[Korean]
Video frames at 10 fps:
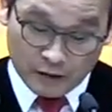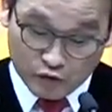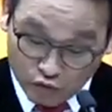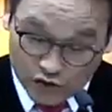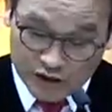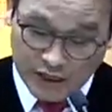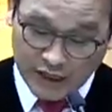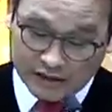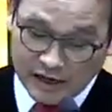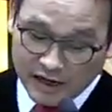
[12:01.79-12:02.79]
죽은
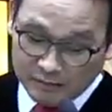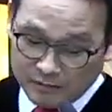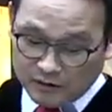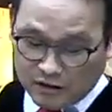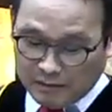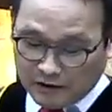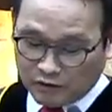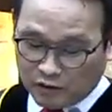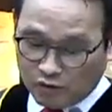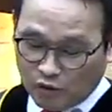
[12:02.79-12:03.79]
신에게 사람들이
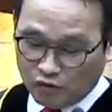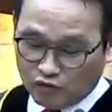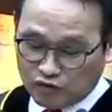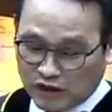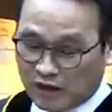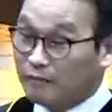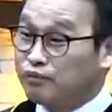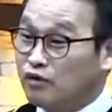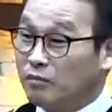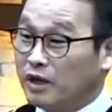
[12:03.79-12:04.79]
만들어 놓은 우상에게
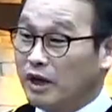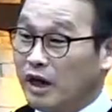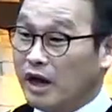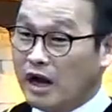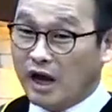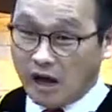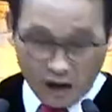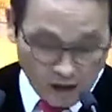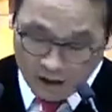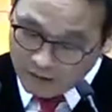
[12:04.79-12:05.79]
불러봐야
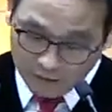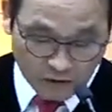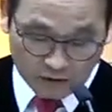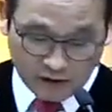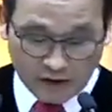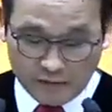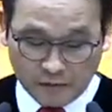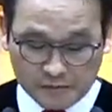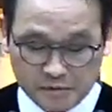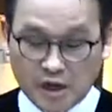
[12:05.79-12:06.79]
아무런 대답이
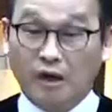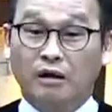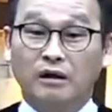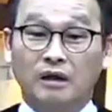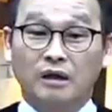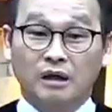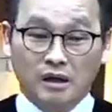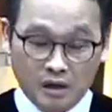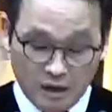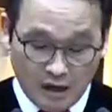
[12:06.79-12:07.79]
없습니다.
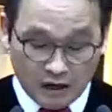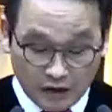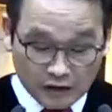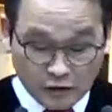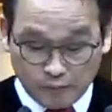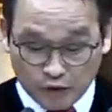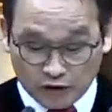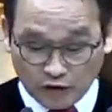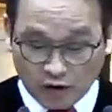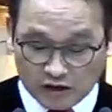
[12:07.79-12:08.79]
하늘에서
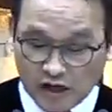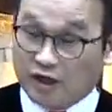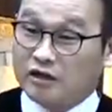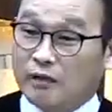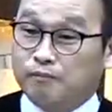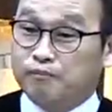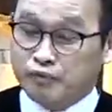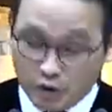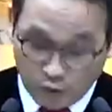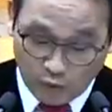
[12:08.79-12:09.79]
불이 떨어져야 하는데
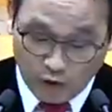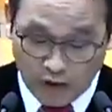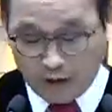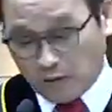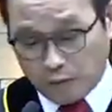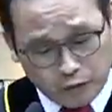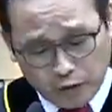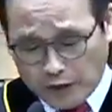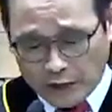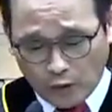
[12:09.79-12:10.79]
불이 올라
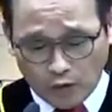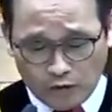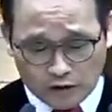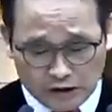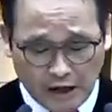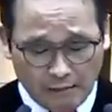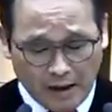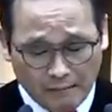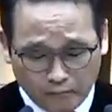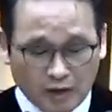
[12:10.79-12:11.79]
내려올 이가
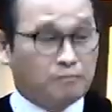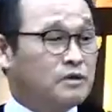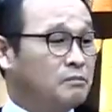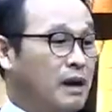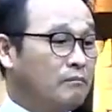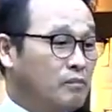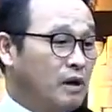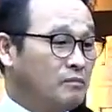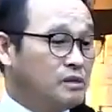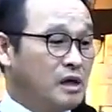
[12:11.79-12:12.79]

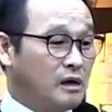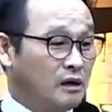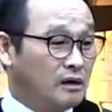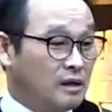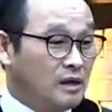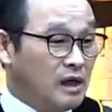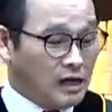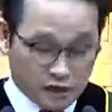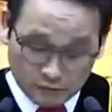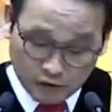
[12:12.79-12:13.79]
만만합니다.
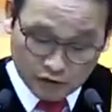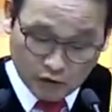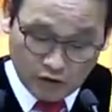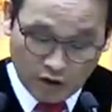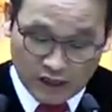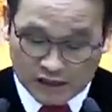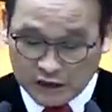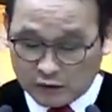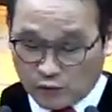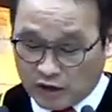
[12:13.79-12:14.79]
아침부터
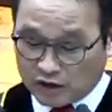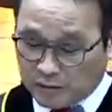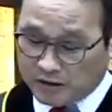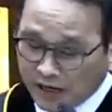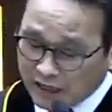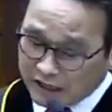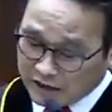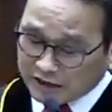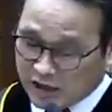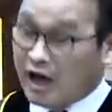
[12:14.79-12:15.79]
저녁까지 소리를 지면 난리를
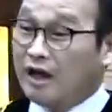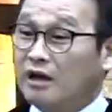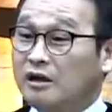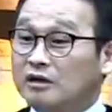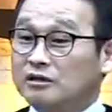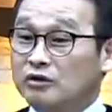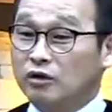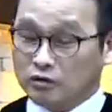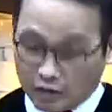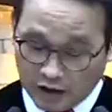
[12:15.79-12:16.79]
치다가
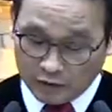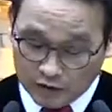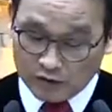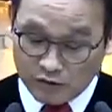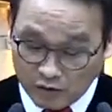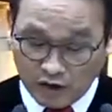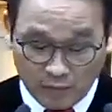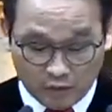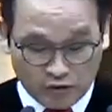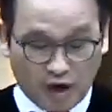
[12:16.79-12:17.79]
저녁 때가 돼서 성경에
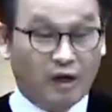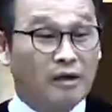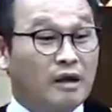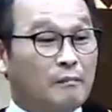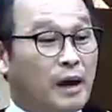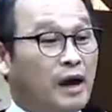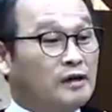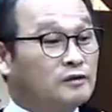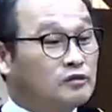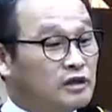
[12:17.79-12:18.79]
보니까
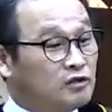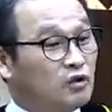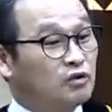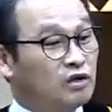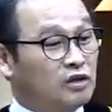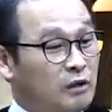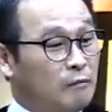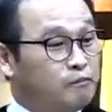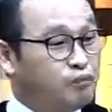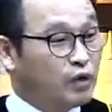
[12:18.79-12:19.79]
바알 선지자들이 어떻게
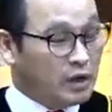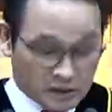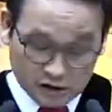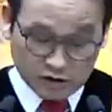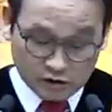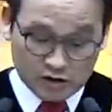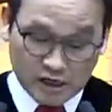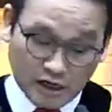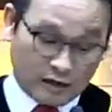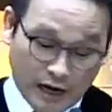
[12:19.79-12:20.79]
되냐면 풀에 지쳐서
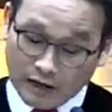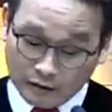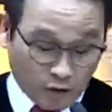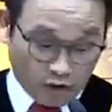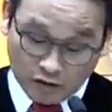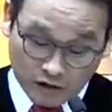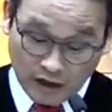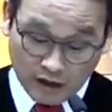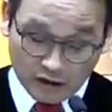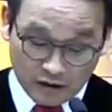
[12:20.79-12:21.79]
자기가 나가
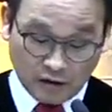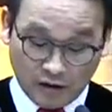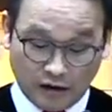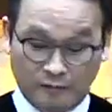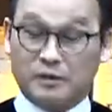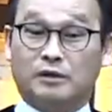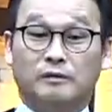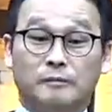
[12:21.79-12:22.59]
떨어졌다 이렇게 얘기합니다.